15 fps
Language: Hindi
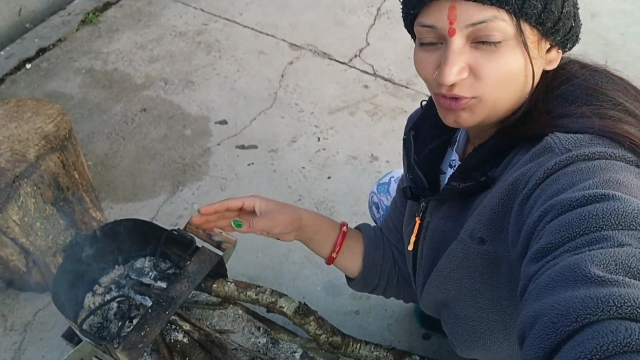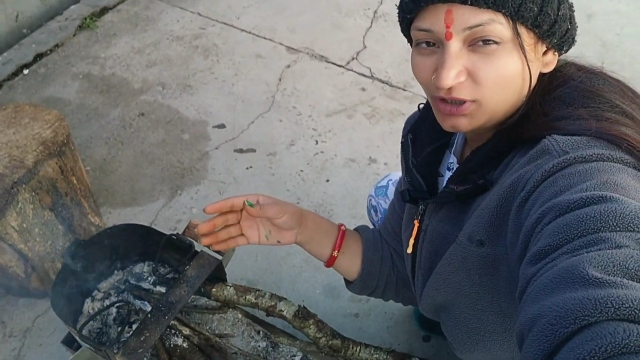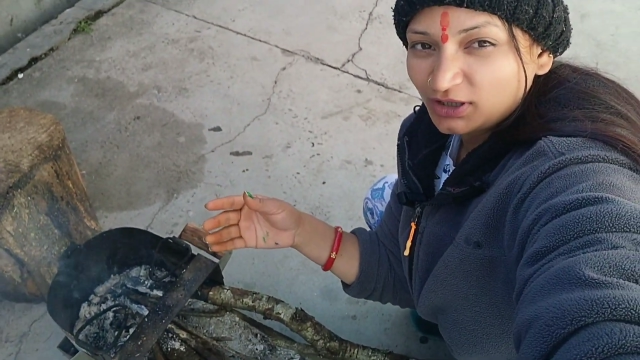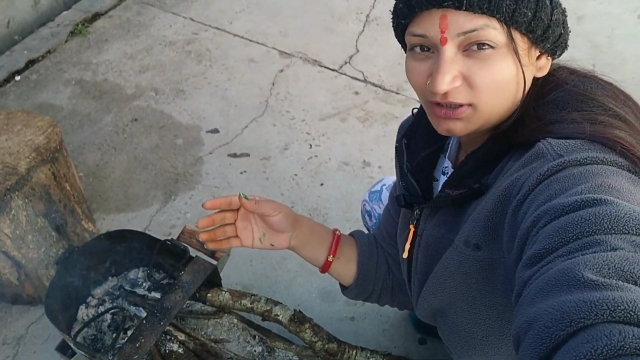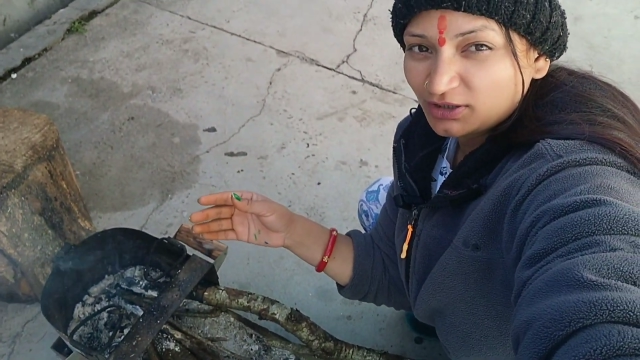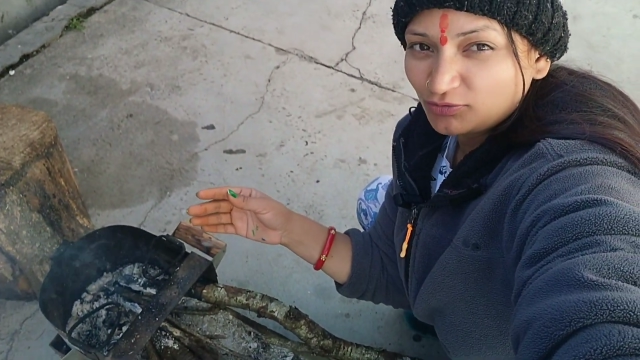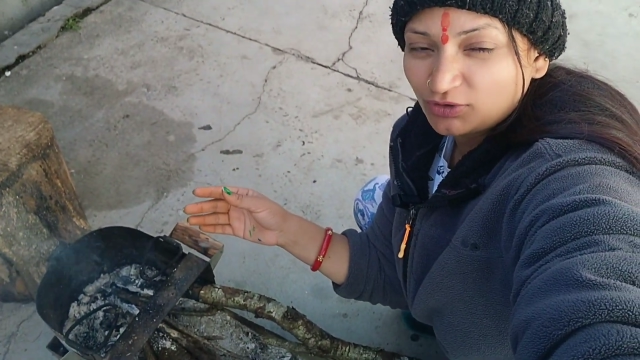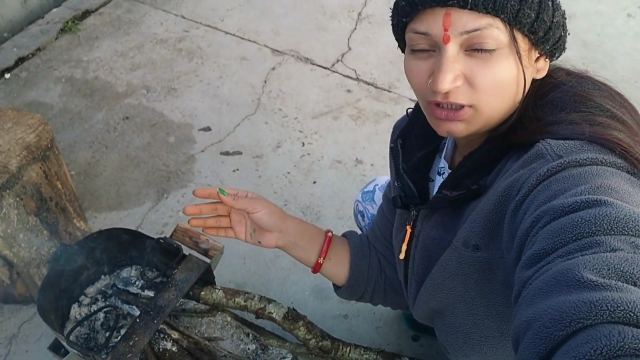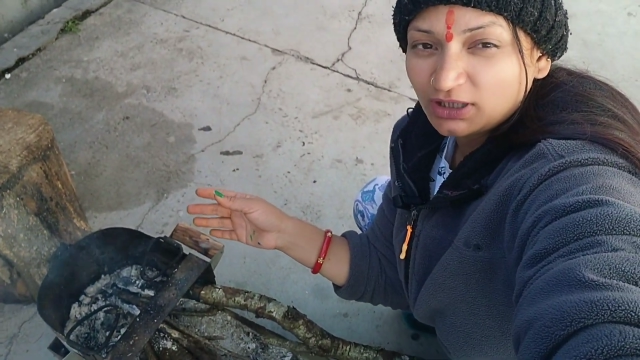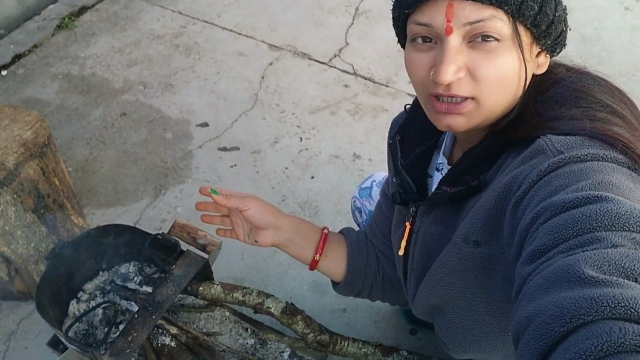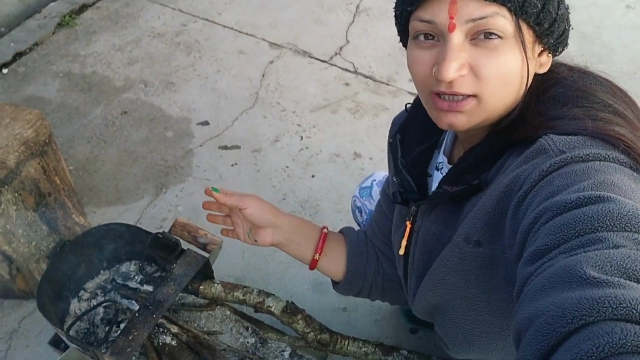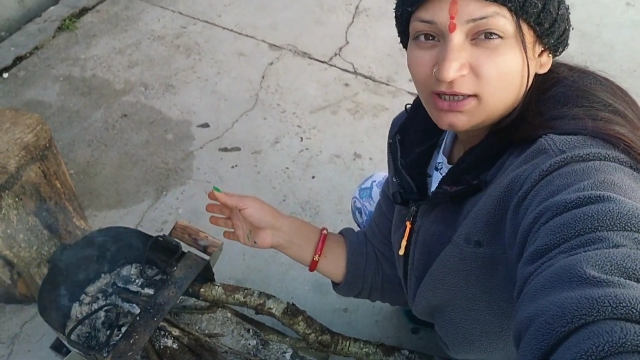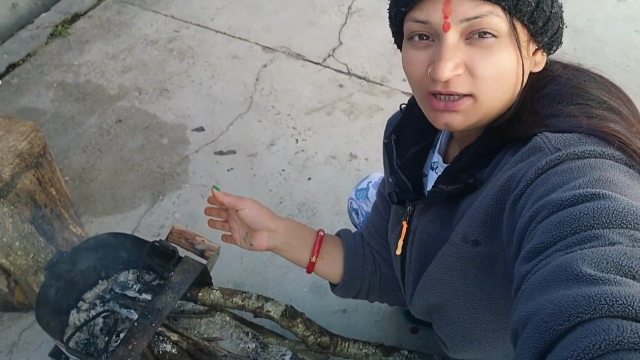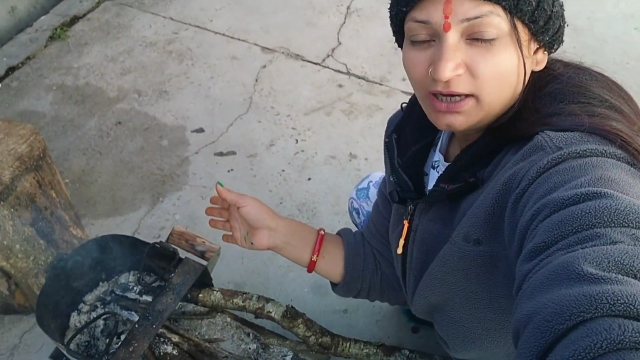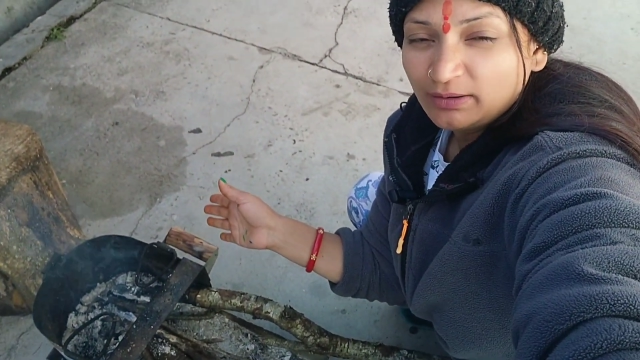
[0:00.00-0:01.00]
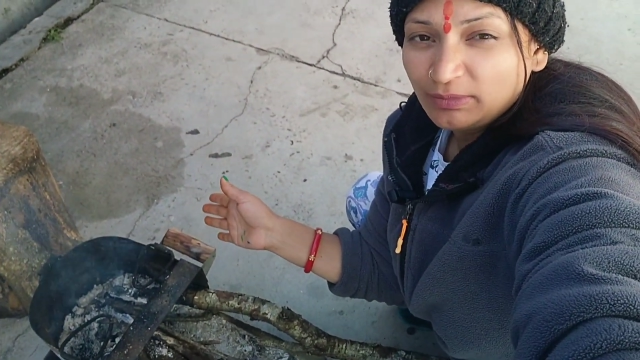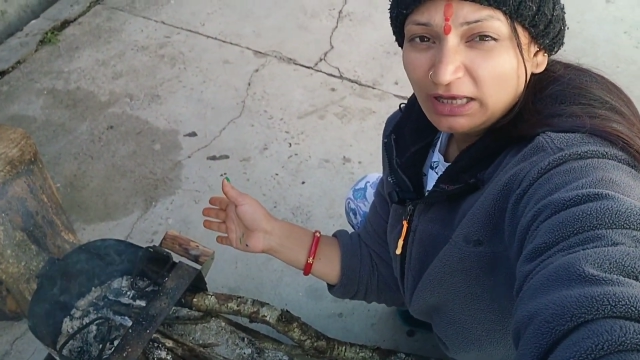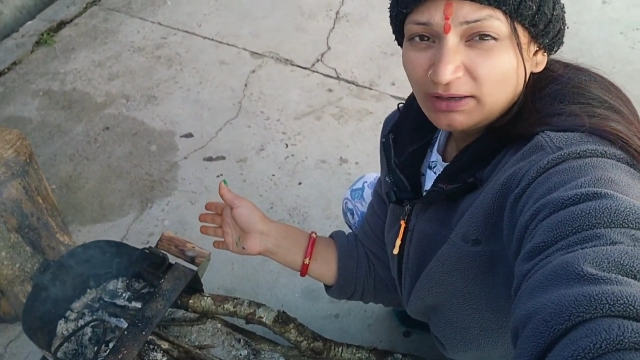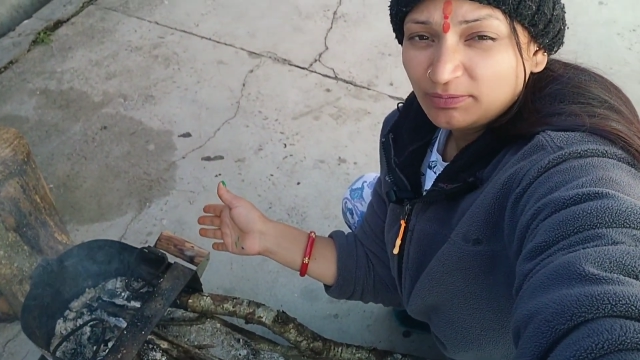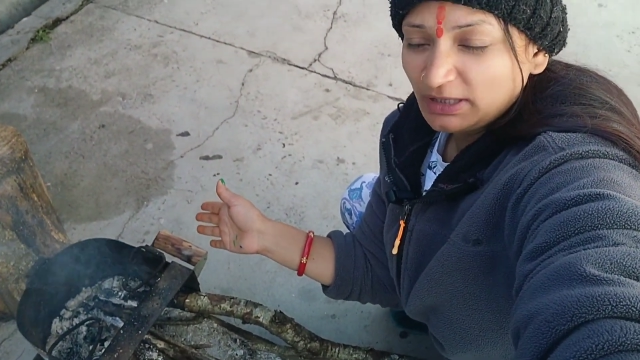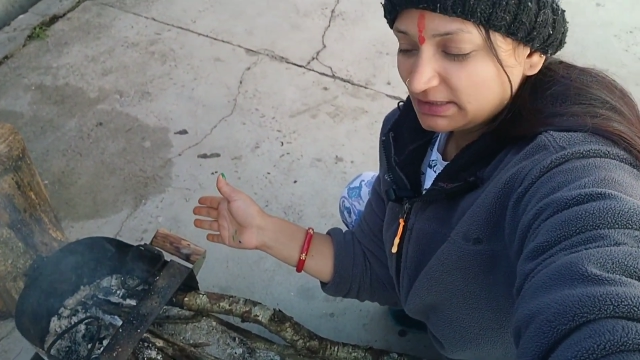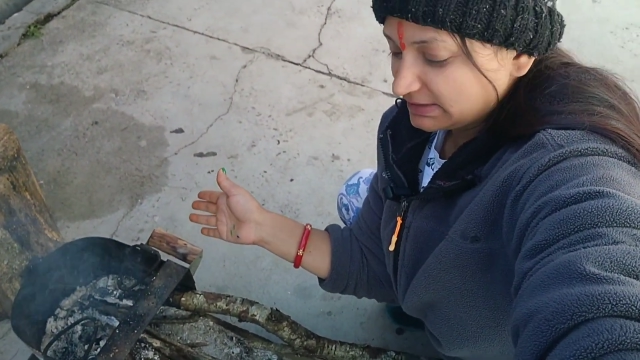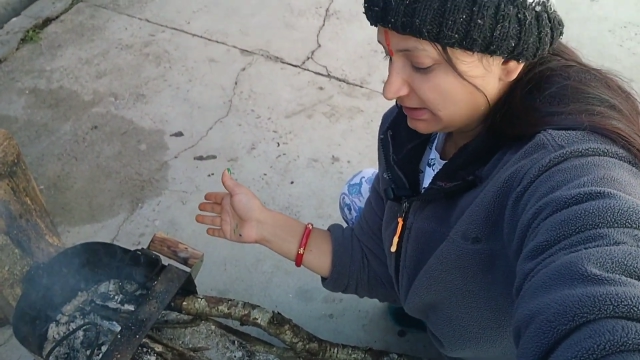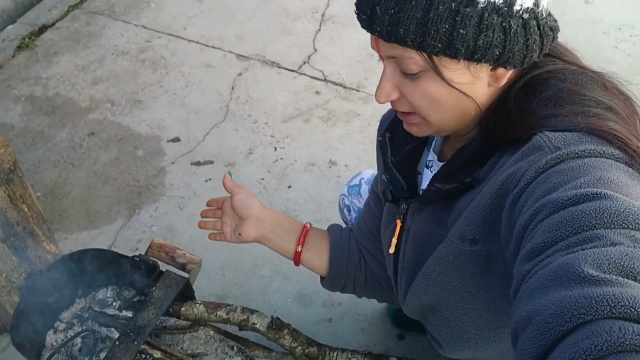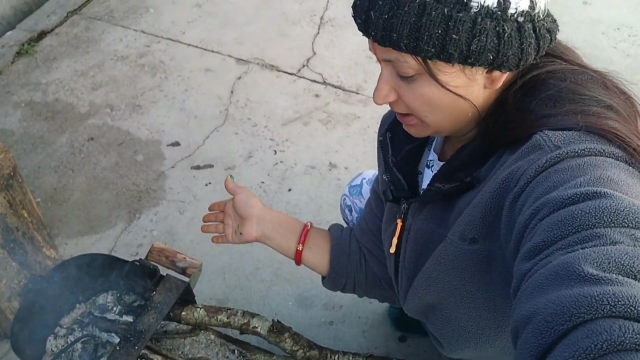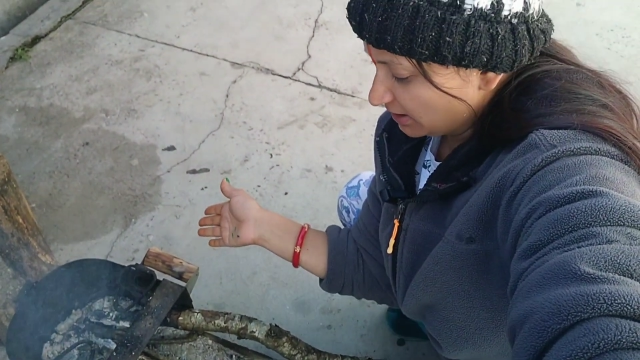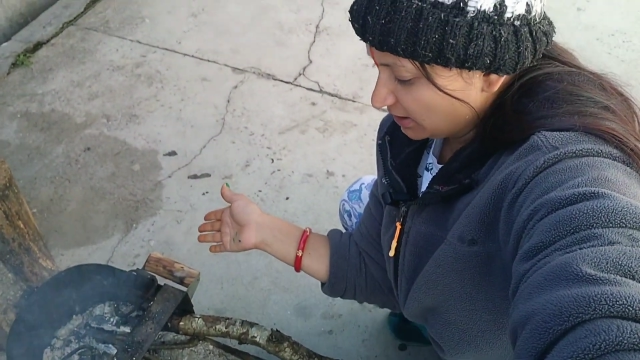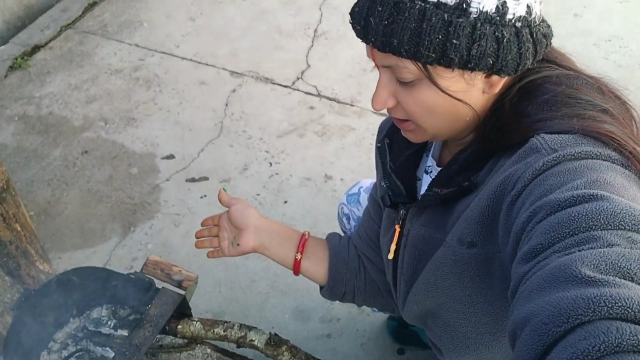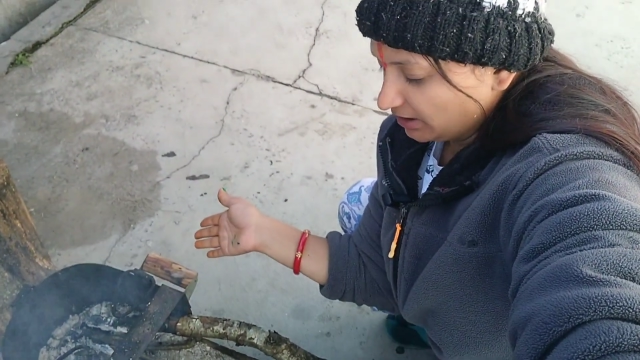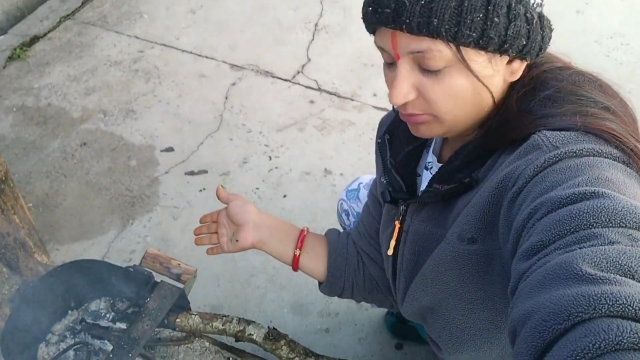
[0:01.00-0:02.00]
पूरा क्योंकि हमारे पास
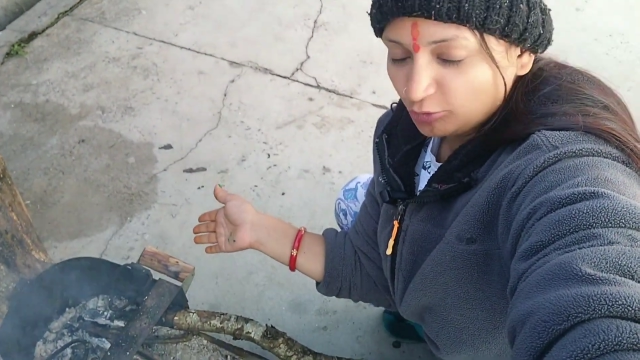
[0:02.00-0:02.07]
ना